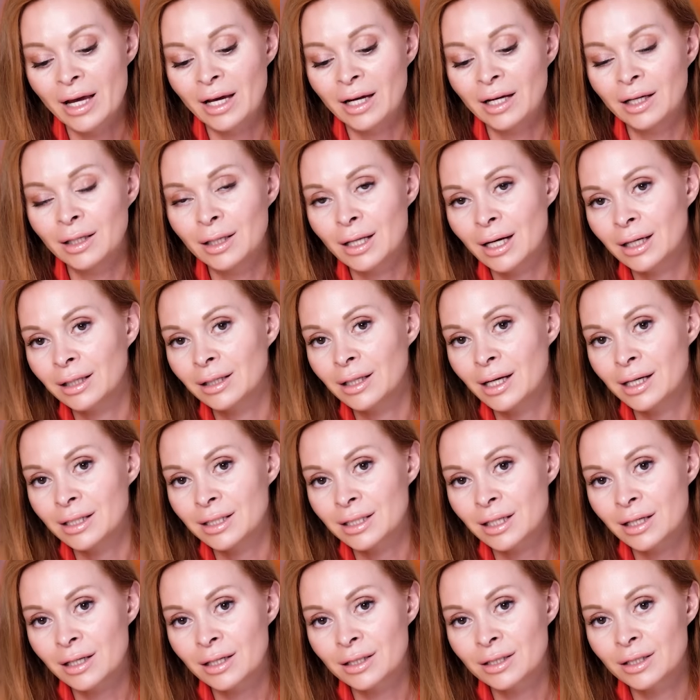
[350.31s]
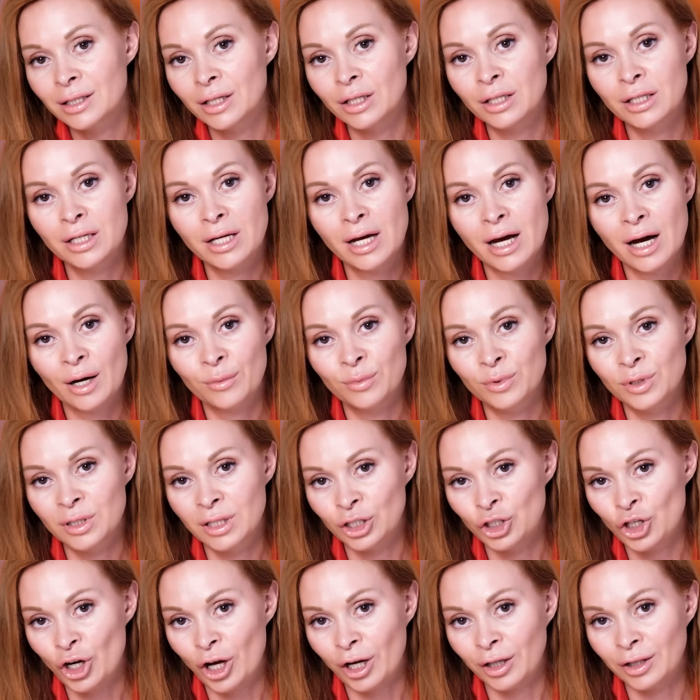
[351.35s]
И иногда секс не
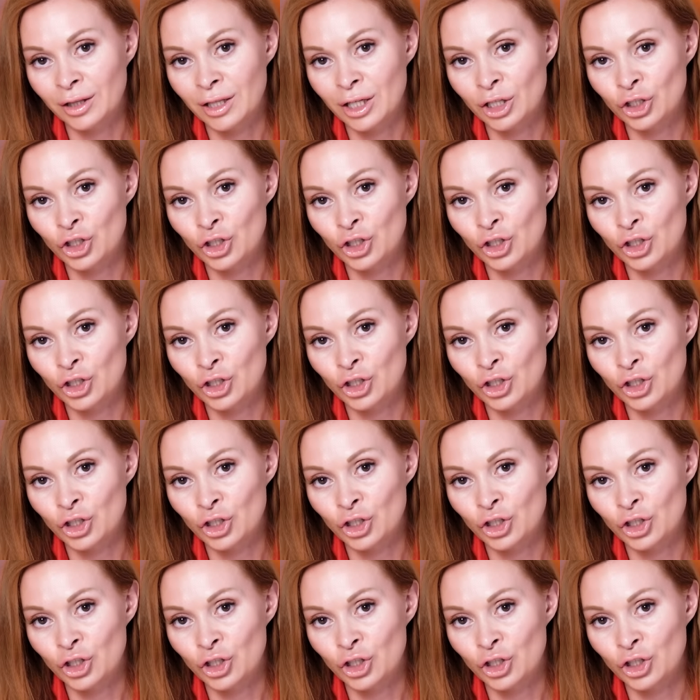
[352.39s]
обозначает